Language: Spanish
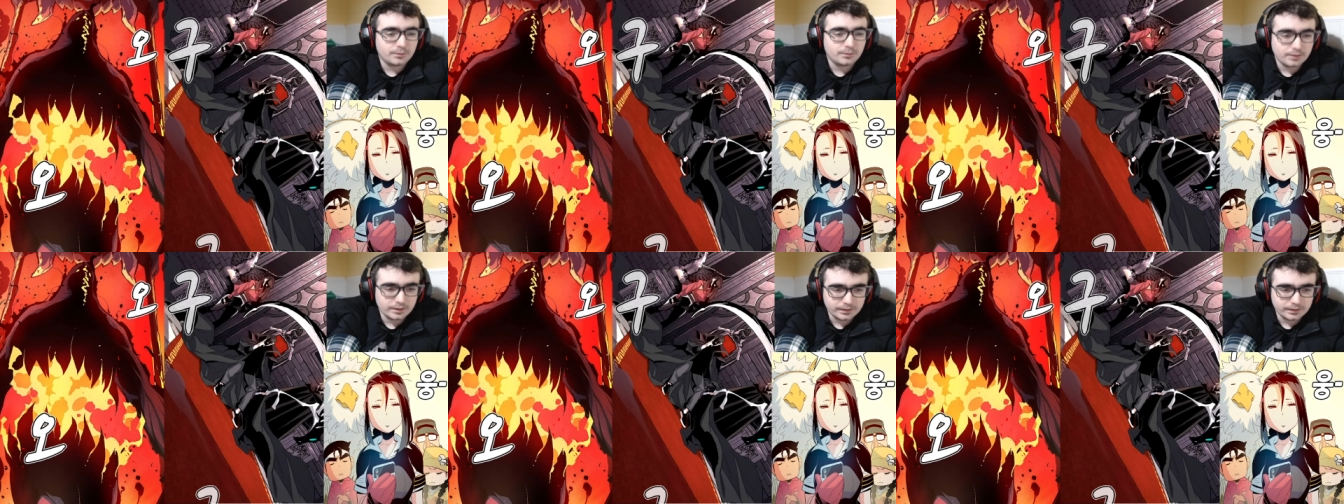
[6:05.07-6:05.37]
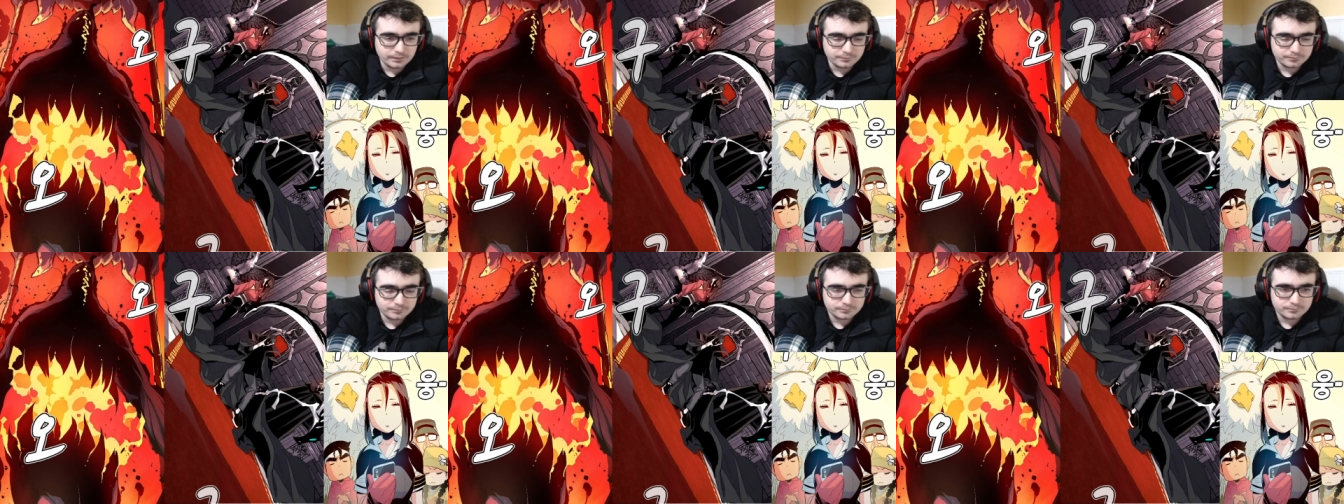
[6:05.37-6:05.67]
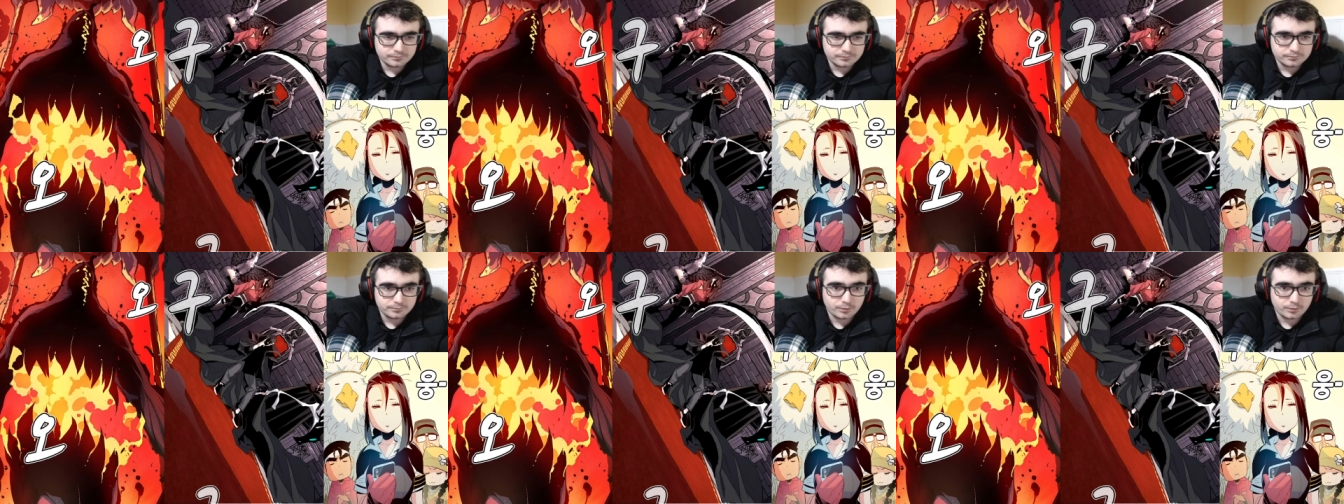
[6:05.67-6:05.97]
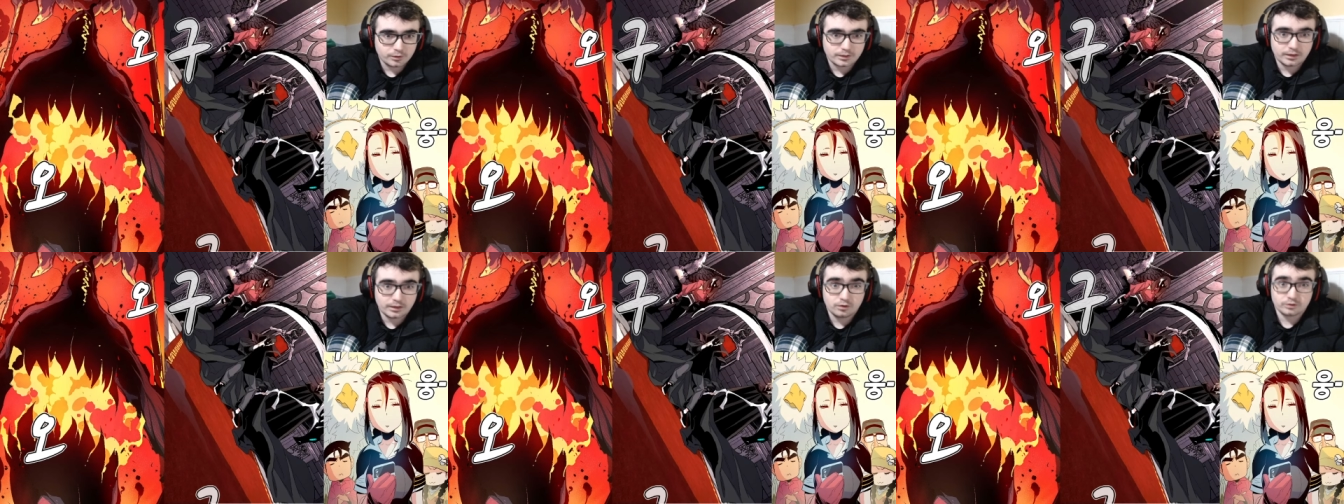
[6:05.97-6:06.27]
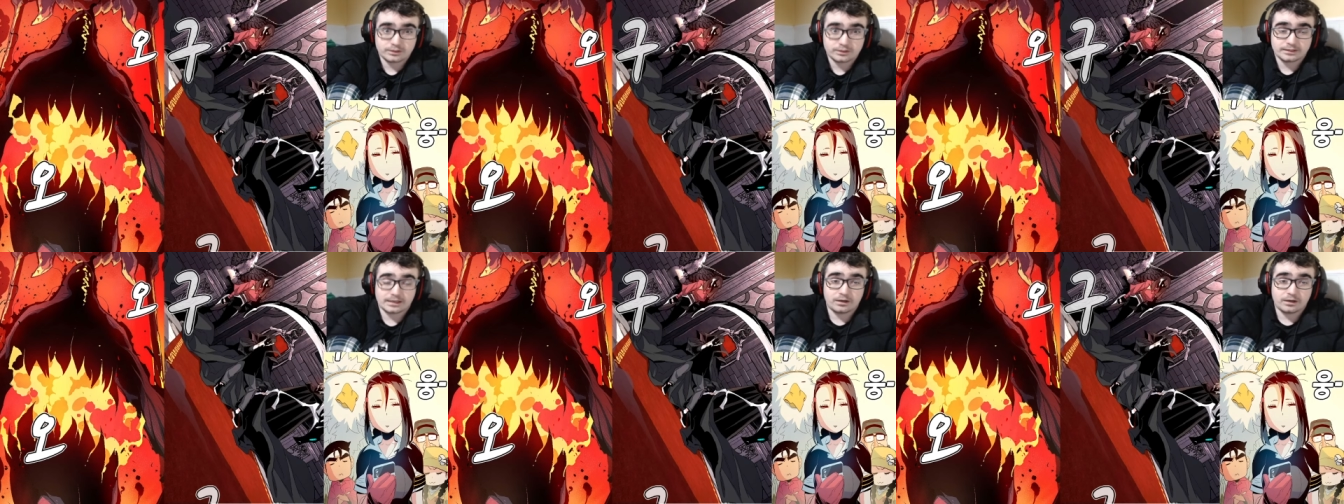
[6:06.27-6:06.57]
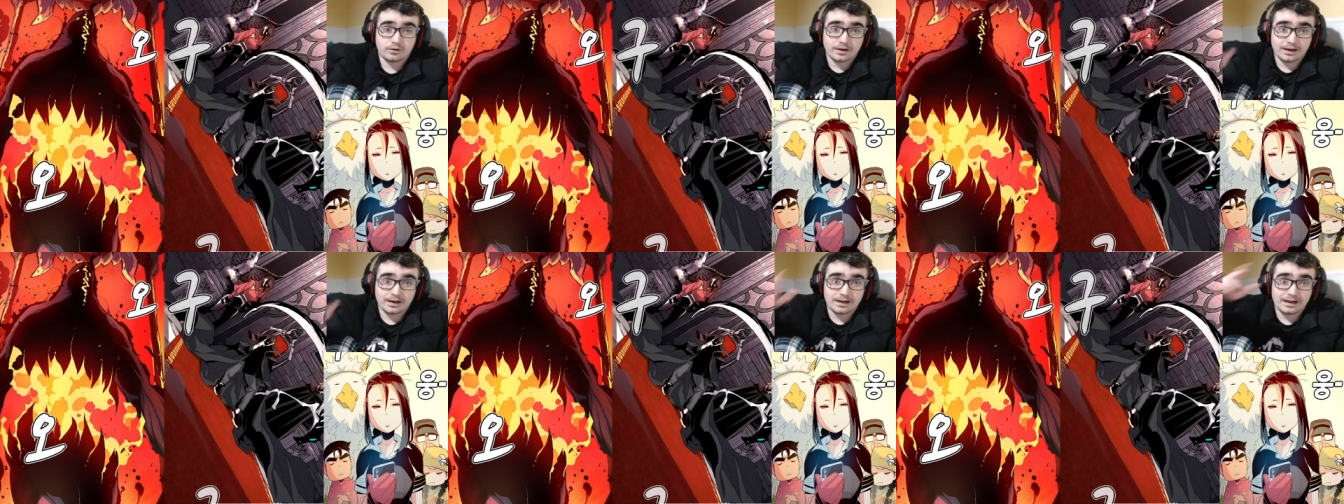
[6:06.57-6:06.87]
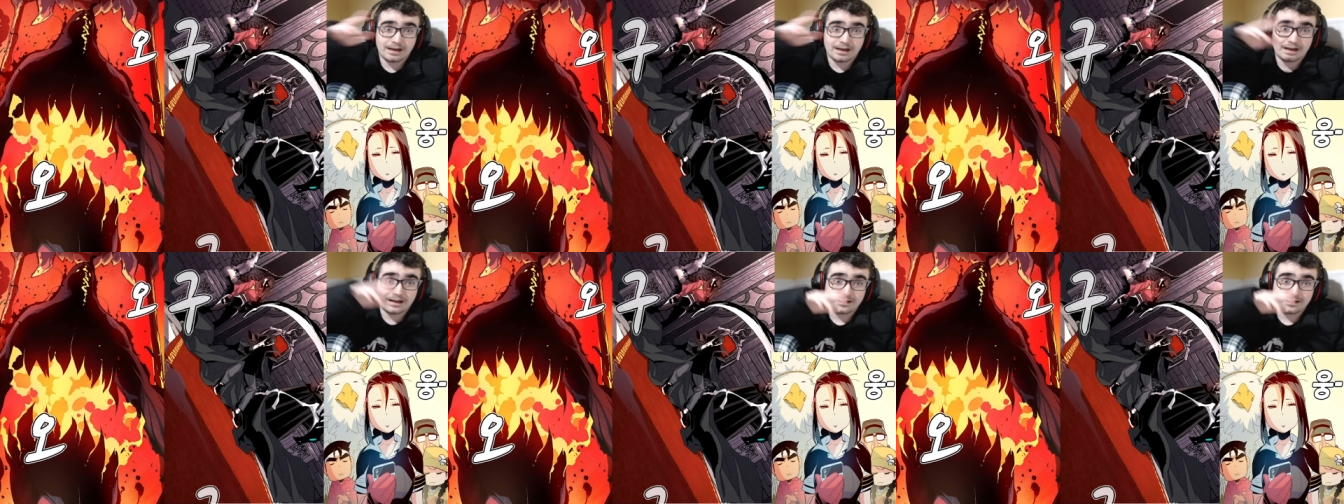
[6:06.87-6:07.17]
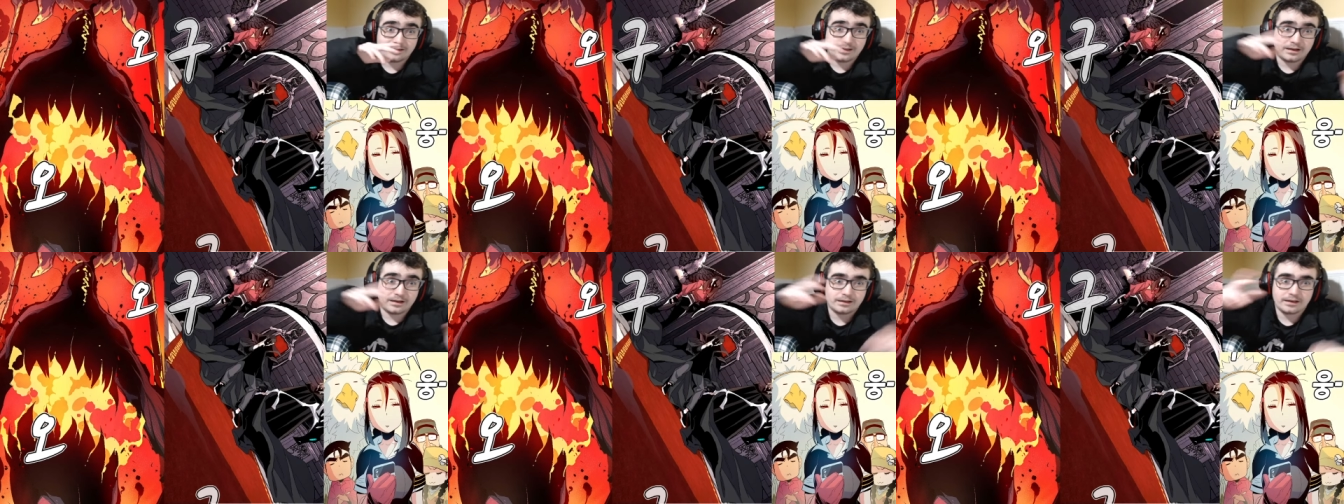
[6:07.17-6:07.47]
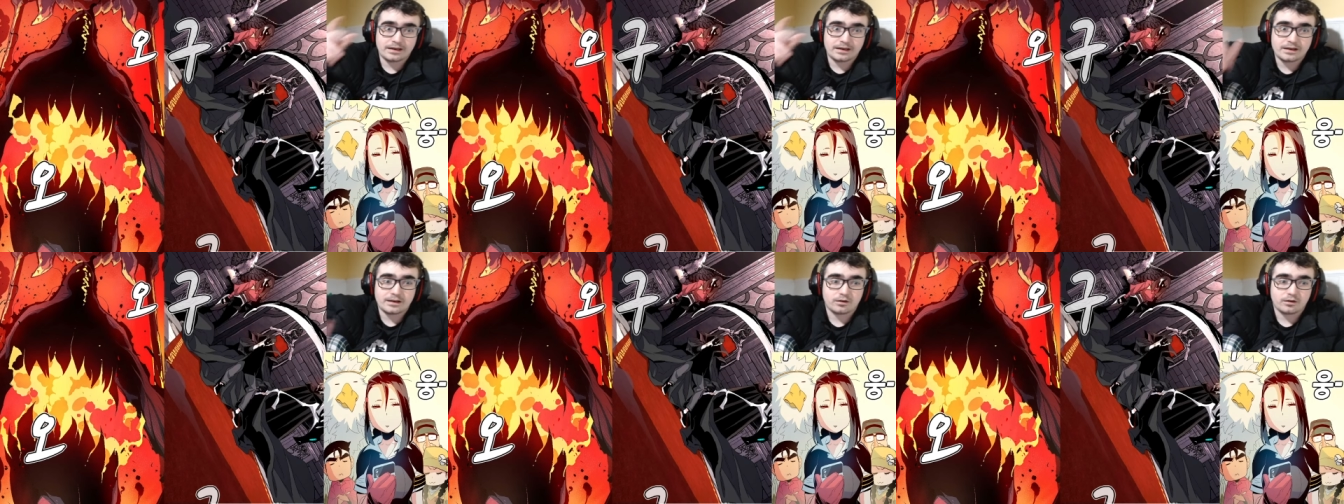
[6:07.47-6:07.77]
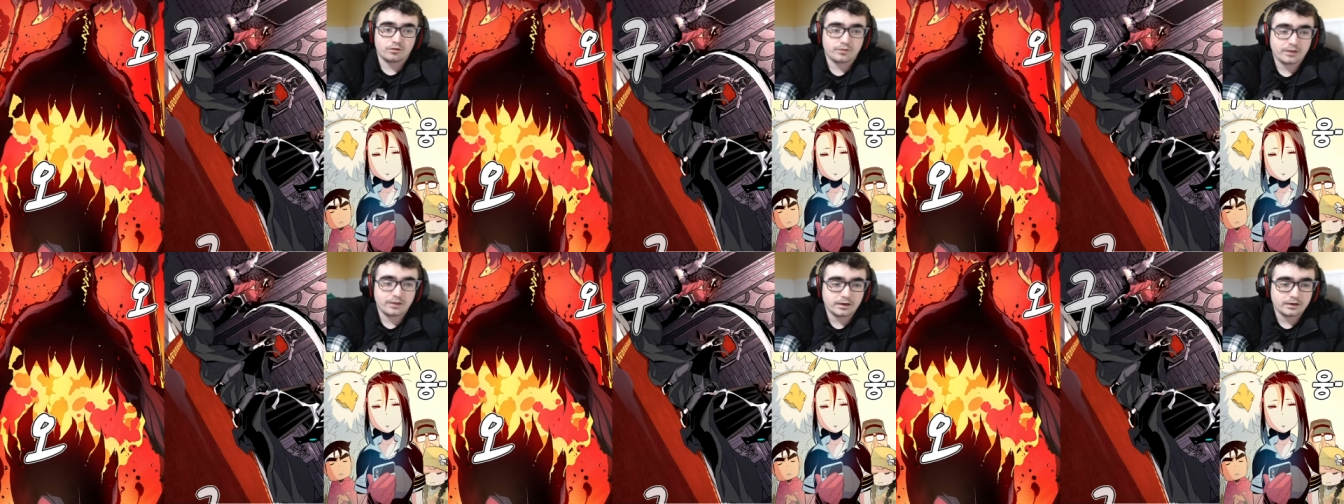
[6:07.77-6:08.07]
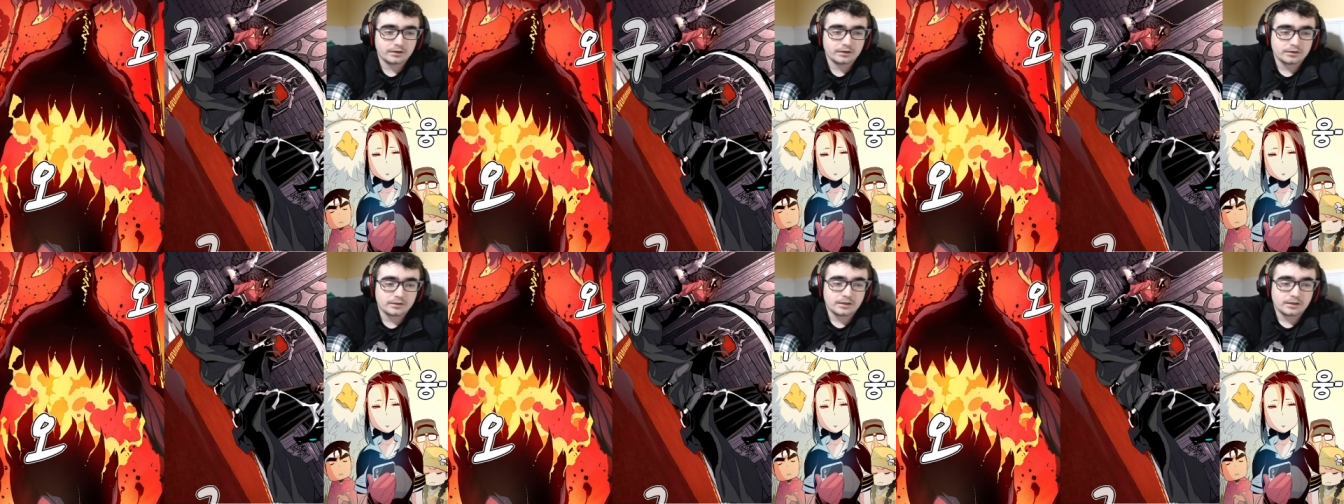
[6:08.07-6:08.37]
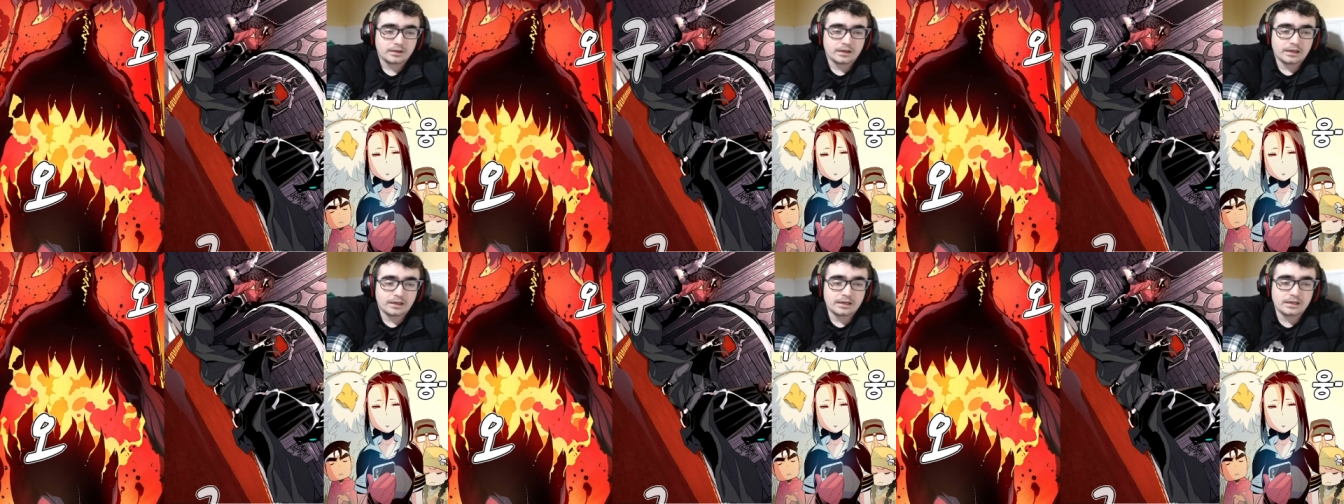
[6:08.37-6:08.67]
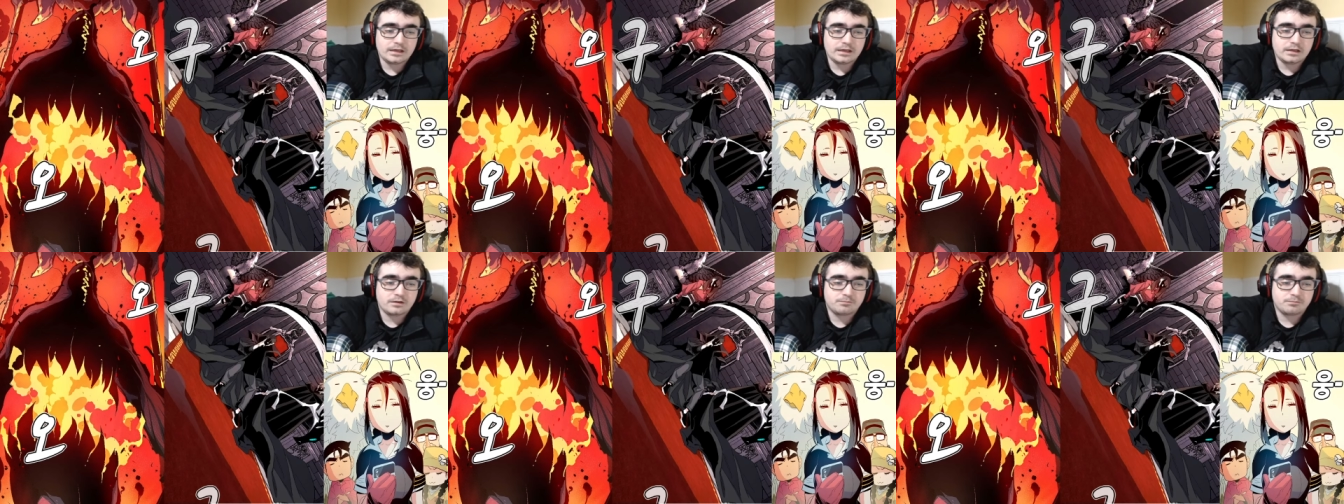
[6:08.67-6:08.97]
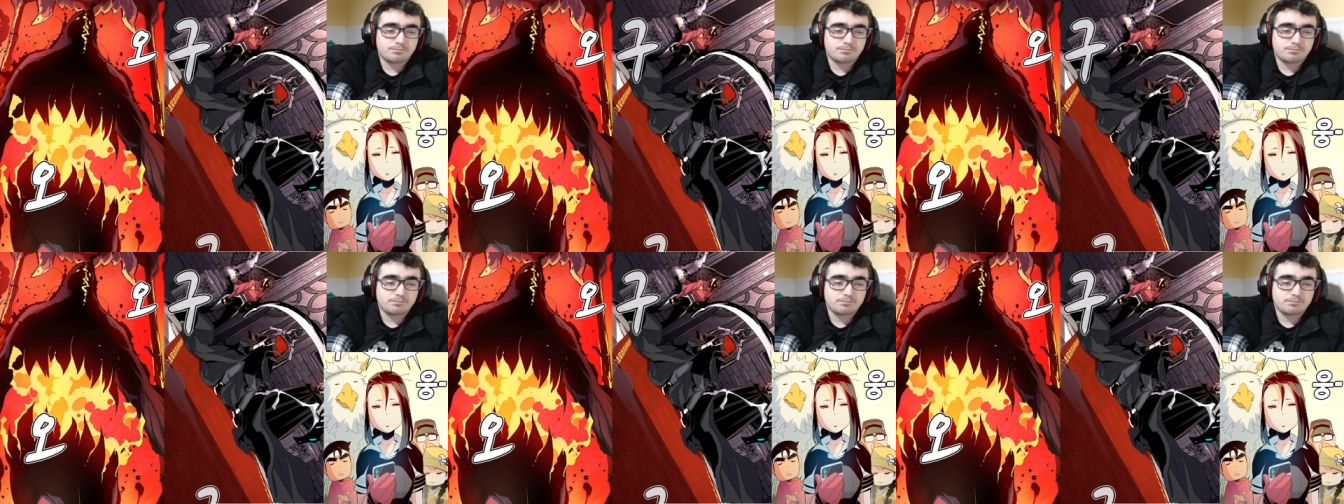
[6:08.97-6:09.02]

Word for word: viene, porque los que atacaron a, la aldea querían negociar. Y